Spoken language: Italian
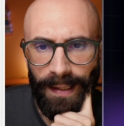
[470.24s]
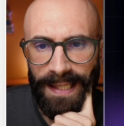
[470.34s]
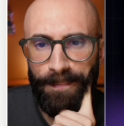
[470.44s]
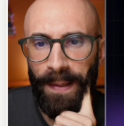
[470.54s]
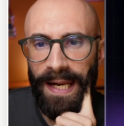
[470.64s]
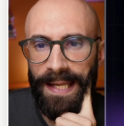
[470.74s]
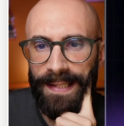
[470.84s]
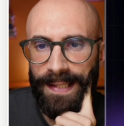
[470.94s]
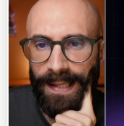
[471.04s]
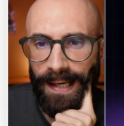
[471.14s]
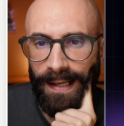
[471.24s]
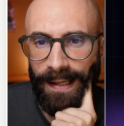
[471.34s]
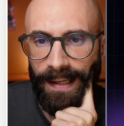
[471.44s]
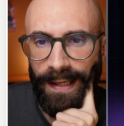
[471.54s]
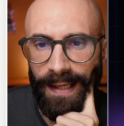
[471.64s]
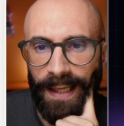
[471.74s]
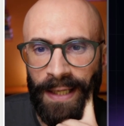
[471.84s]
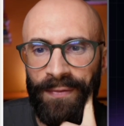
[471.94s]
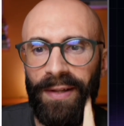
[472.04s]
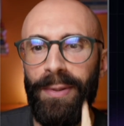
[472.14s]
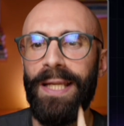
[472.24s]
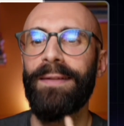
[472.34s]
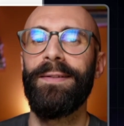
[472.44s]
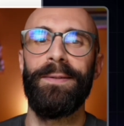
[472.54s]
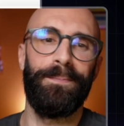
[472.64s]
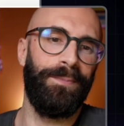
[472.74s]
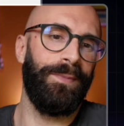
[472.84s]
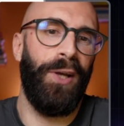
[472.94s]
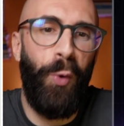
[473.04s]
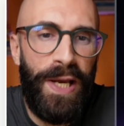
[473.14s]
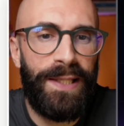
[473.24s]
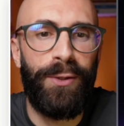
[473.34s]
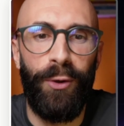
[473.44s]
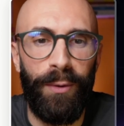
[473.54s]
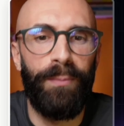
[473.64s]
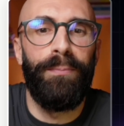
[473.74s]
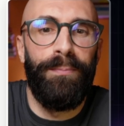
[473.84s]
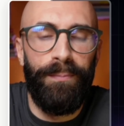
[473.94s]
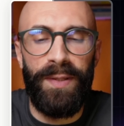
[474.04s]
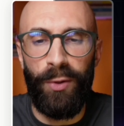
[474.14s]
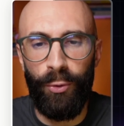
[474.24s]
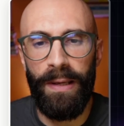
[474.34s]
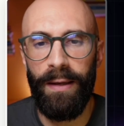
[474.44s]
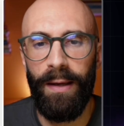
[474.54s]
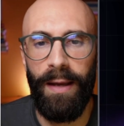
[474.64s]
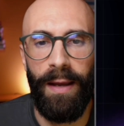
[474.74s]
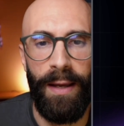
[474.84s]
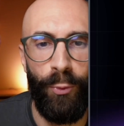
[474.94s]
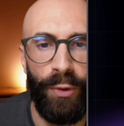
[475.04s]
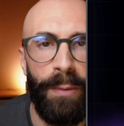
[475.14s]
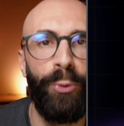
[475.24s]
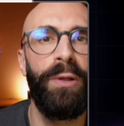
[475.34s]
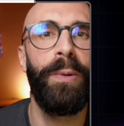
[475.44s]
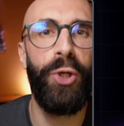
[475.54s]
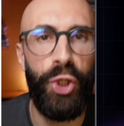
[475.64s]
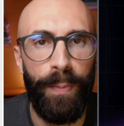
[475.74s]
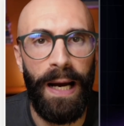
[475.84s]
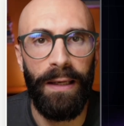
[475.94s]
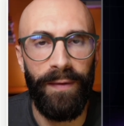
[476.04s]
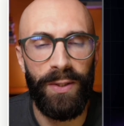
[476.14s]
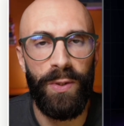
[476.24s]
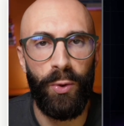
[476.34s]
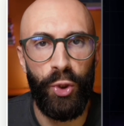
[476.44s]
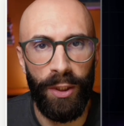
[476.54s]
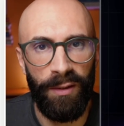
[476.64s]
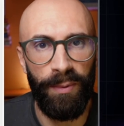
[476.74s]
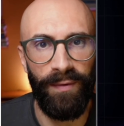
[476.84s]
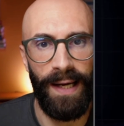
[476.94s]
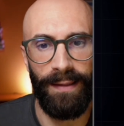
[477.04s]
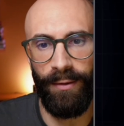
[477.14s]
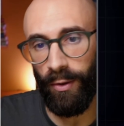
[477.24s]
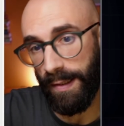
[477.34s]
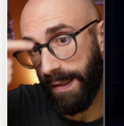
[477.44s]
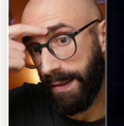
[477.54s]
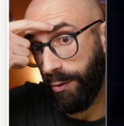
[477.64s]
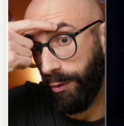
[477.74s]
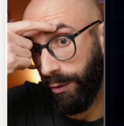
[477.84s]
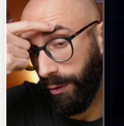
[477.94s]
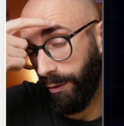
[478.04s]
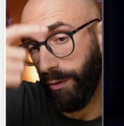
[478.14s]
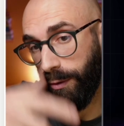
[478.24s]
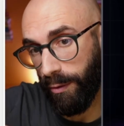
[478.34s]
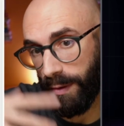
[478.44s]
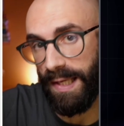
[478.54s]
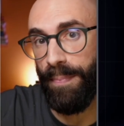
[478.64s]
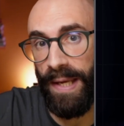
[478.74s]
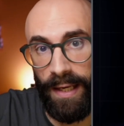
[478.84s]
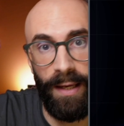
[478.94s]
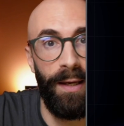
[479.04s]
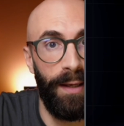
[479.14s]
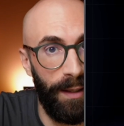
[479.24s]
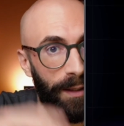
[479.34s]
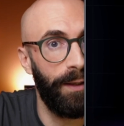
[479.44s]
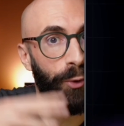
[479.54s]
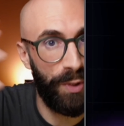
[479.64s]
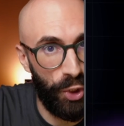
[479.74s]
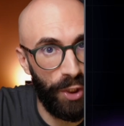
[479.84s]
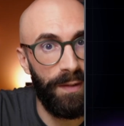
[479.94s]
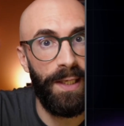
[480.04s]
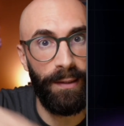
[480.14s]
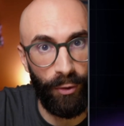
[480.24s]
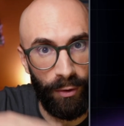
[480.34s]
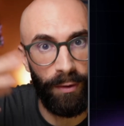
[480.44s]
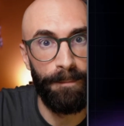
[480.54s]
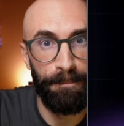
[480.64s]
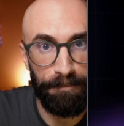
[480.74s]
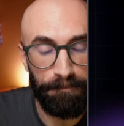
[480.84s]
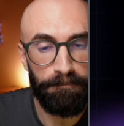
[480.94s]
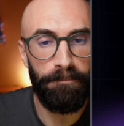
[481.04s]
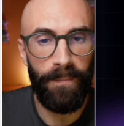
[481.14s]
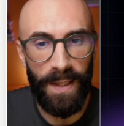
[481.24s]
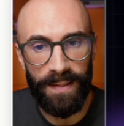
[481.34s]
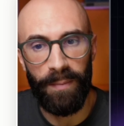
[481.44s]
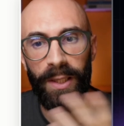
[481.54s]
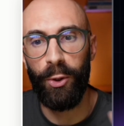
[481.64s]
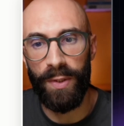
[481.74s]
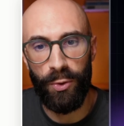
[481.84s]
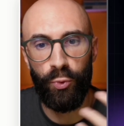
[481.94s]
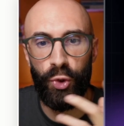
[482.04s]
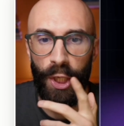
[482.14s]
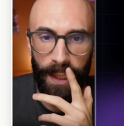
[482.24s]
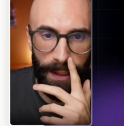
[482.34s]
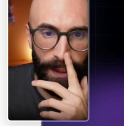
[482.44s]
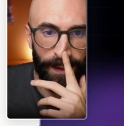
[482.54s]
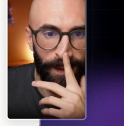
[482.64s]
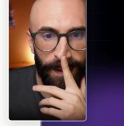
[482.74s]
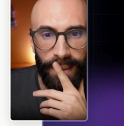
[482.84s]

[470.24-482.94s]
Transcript: Trasparenza e accountability, questo secondo me è uno dei punti principali verso i soggetti privati, no? nel senso sapere cosa c'è dietro, sapere cosa succede,